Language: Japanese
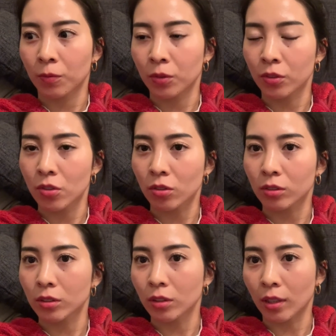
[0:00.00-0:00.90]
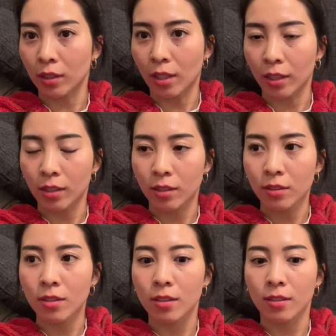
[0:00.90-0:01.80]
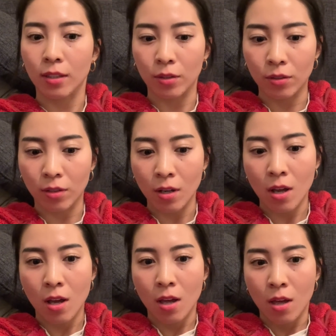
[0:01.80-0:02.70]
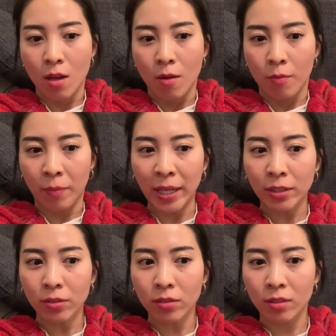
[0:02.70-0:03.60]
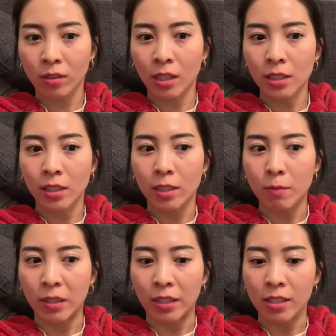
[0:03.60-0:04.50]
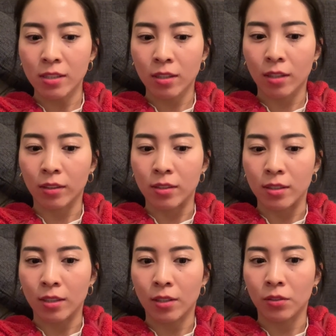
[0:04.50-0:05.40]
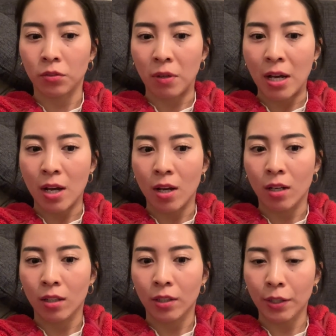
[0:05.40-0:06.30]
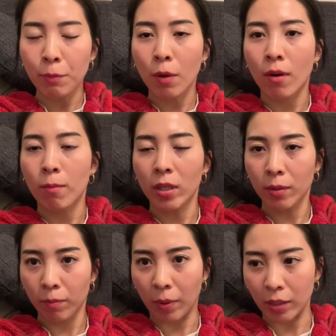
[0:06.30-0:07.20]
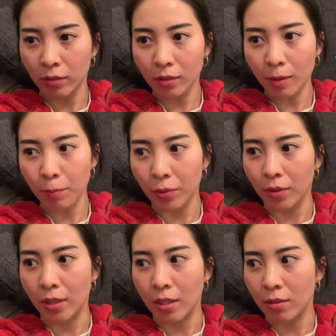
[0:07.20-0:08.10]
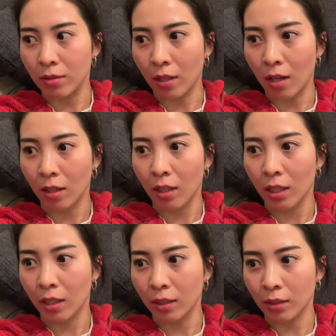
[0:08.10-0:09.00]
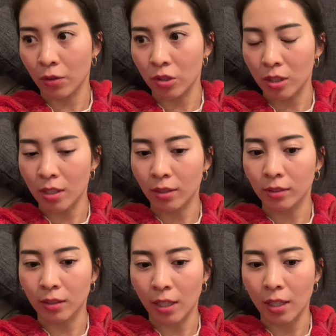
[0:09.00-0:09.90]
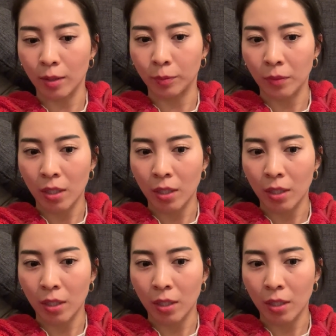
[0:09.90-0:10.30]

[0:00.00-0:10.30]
フル食とか言ってあげてるんですけど前とかなり今意識が違うのは今はあんまりバルクアップっていう考え方をしてなくて